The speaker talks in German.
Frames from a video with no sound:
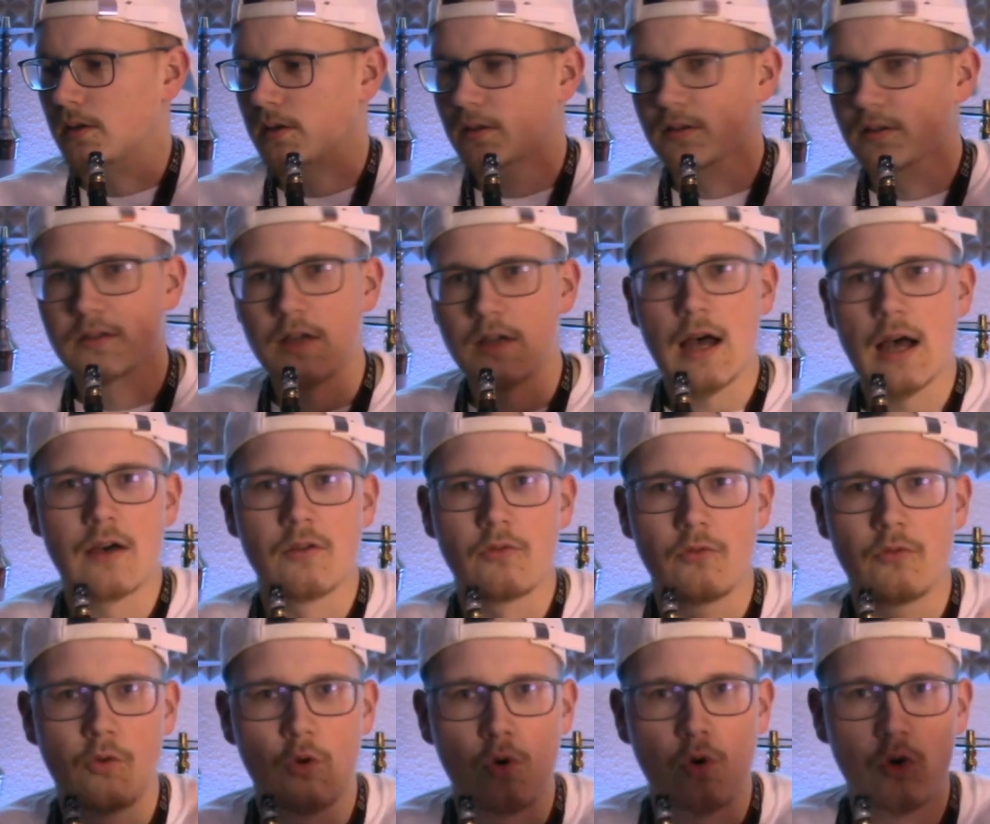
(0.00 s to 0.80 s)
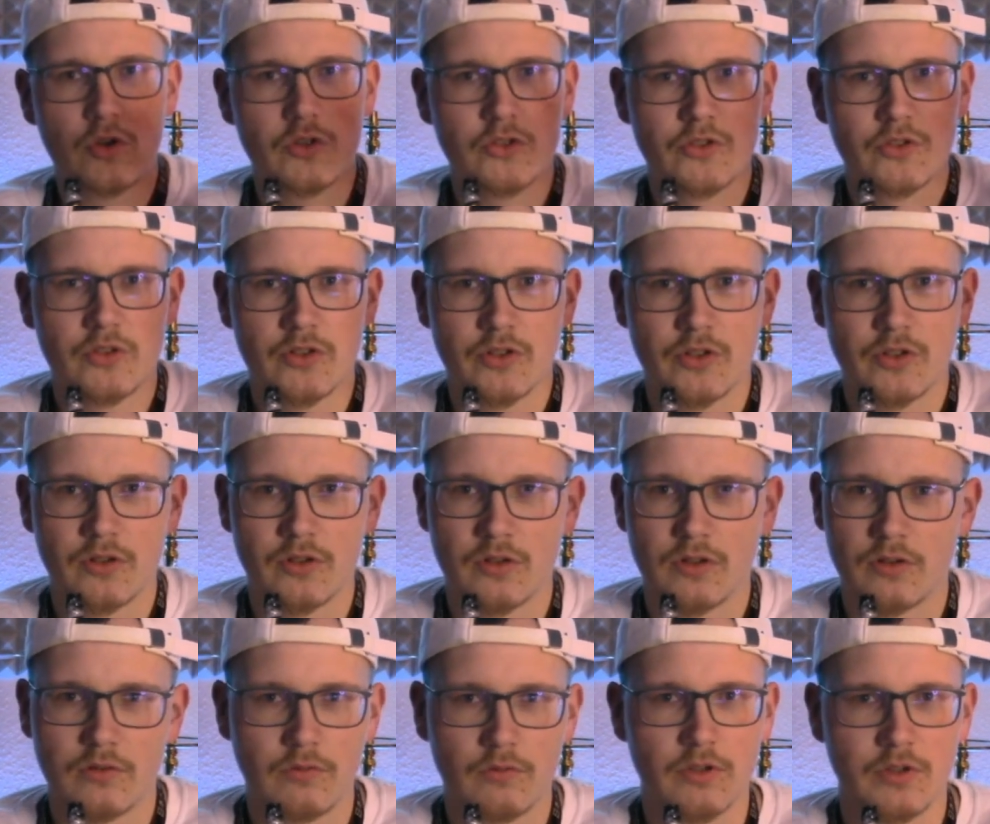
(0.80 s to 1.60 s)
Drachenfrucht
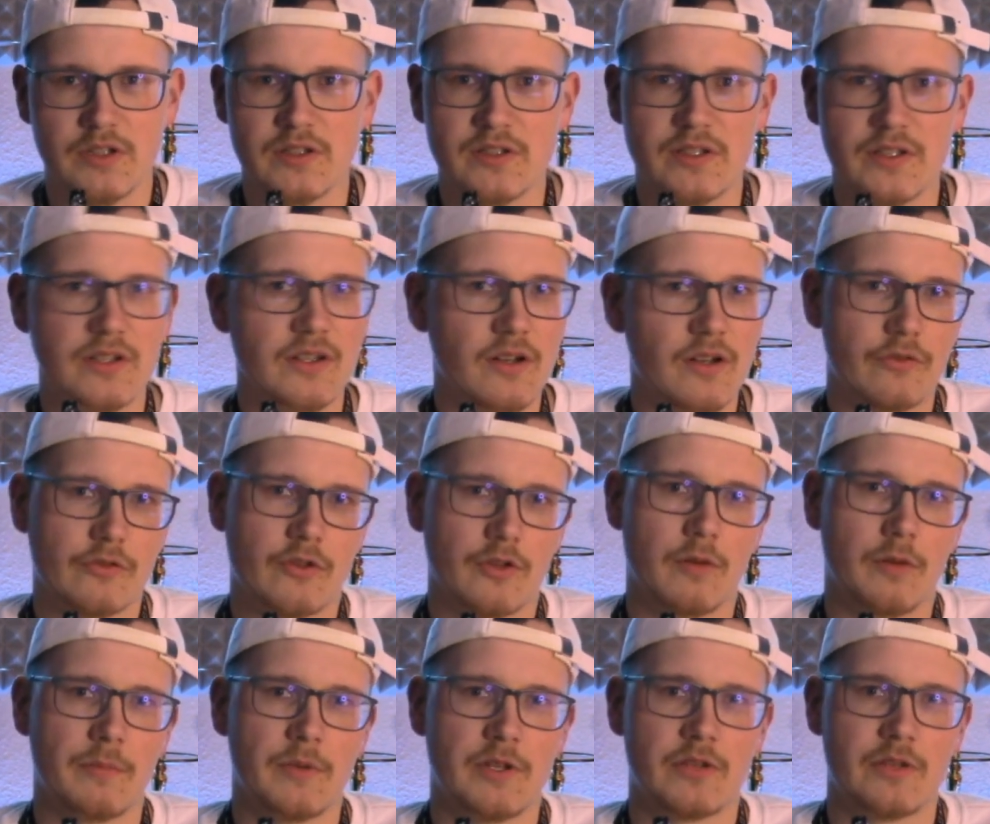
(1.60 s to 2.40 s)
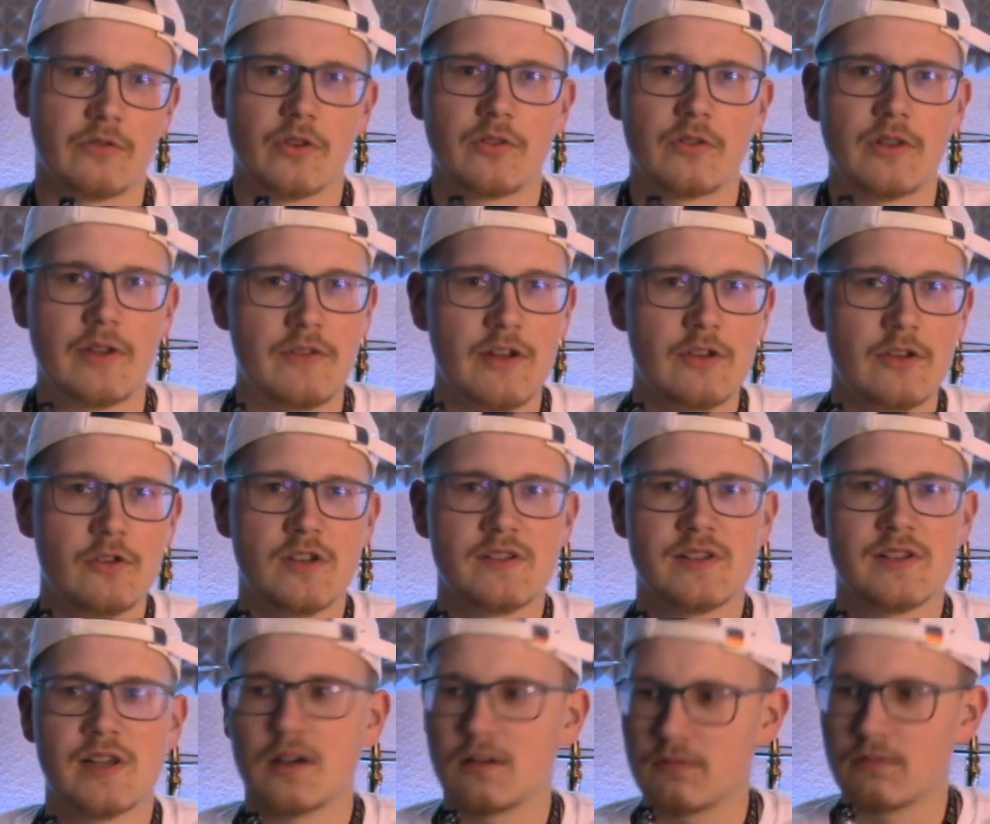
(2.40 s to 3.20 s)
würde ich nie drauf kommen. Ich würde eventuell
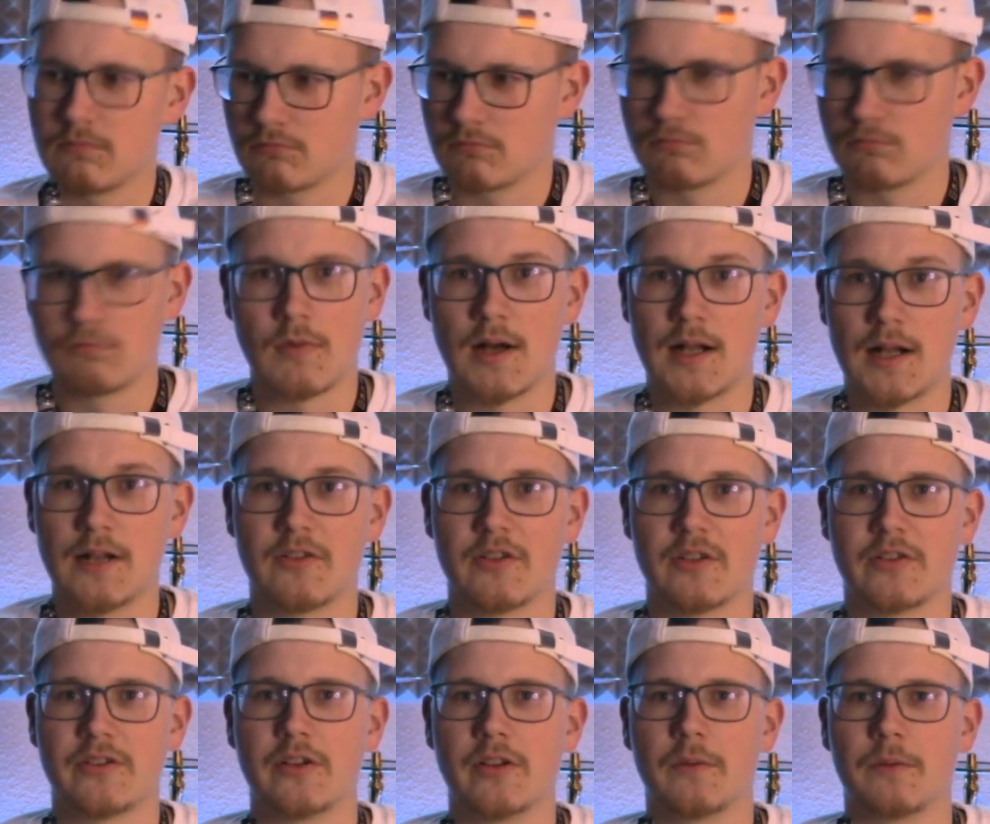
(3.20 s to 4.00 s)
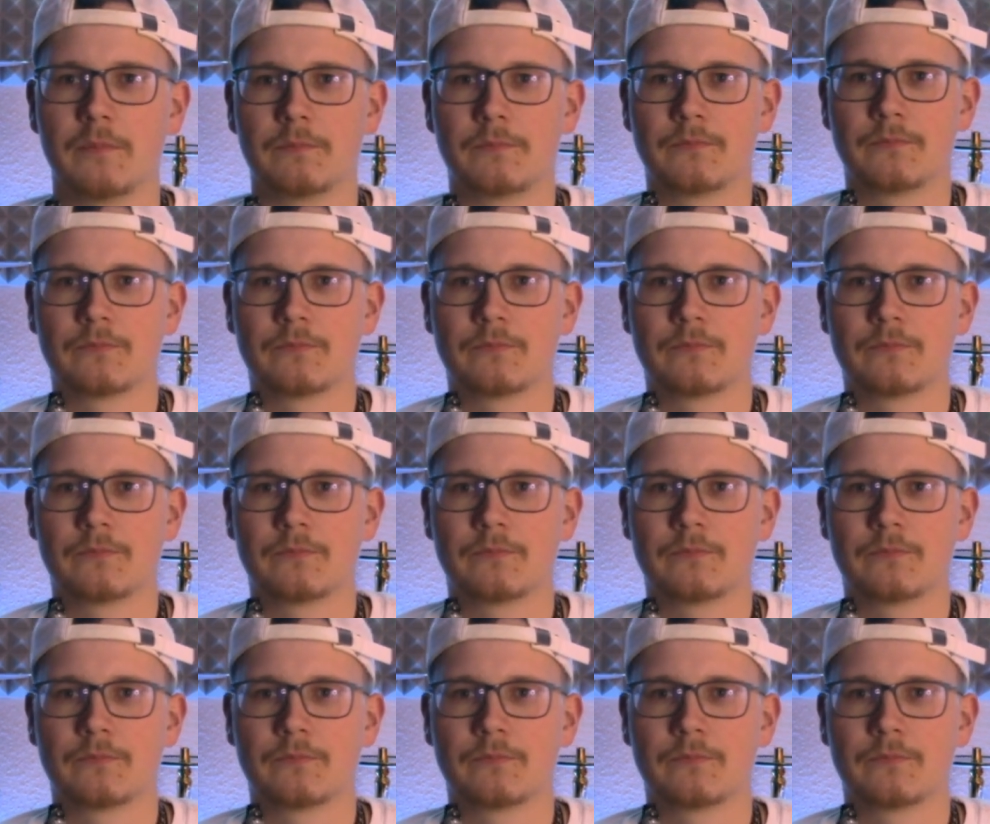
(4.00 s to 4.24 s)
sagen, Al-Wazir.